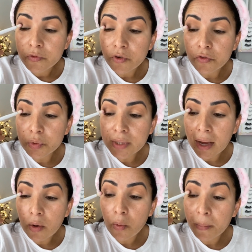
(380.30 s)
Vou voltar
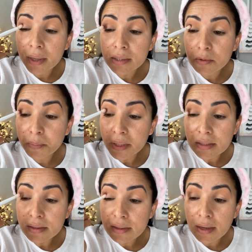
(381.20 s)
com o mesmo
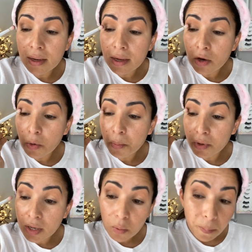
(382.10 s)
pincel,
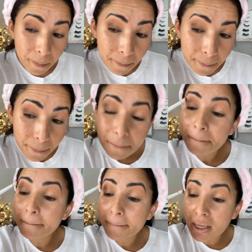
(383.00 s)
porque eu
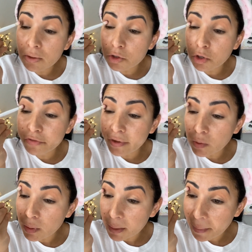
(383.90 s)
pelo que eu tô
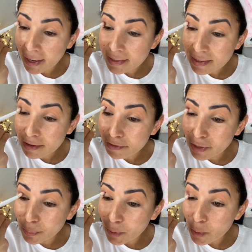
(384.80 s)
vendo aqui, parece que tá
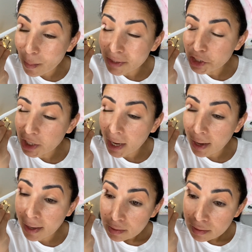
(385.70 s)
ficando um pouco
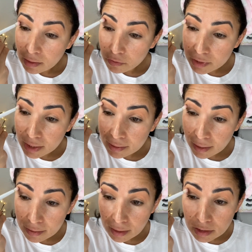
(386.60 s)
manchado. Então, vou
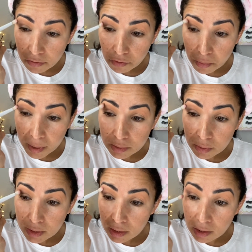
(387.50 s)
tentar tá esfumando
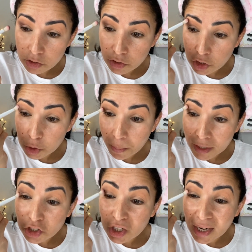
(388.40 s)
aqui, gente, pra
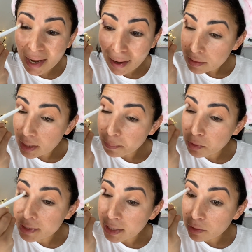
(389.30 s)
tirar
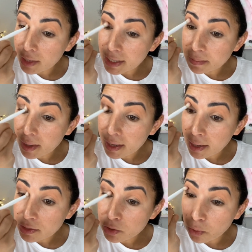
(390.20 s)
100% das
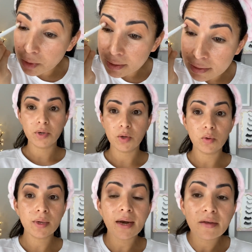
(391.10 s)
marcações. Porque eu
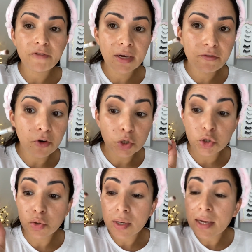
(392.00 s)
não quero que fique forte,
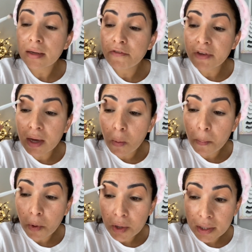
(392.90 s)
eu só quero que fique um
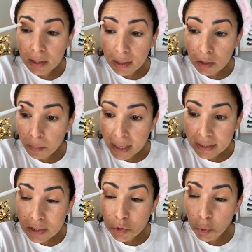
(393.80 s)
pouquinho mais
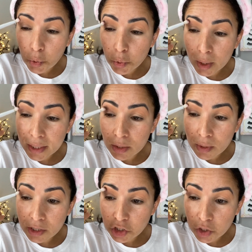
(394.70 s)
escuro aqui no
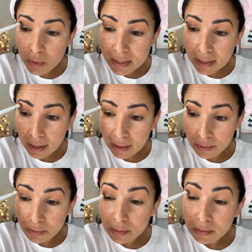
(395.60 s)
cantinho
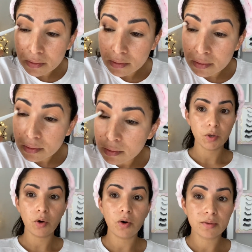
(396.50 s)
externo.
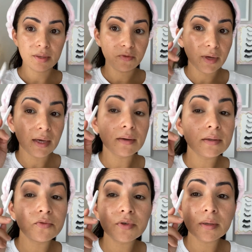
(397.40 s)
Ó, tá vendo?
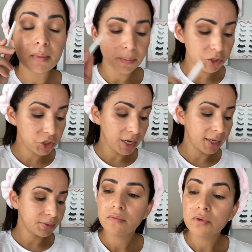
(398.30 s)
Estão ficando meio
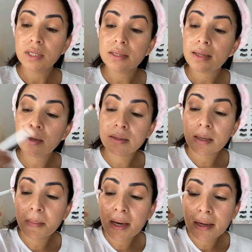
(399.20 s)
manchado. Vou tentar dar uma
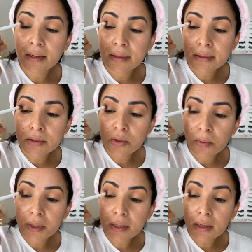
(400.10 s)
trabalhada nessa
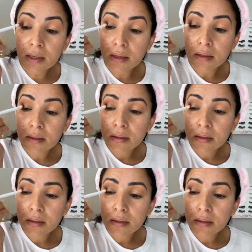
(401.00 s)
sombra aqui.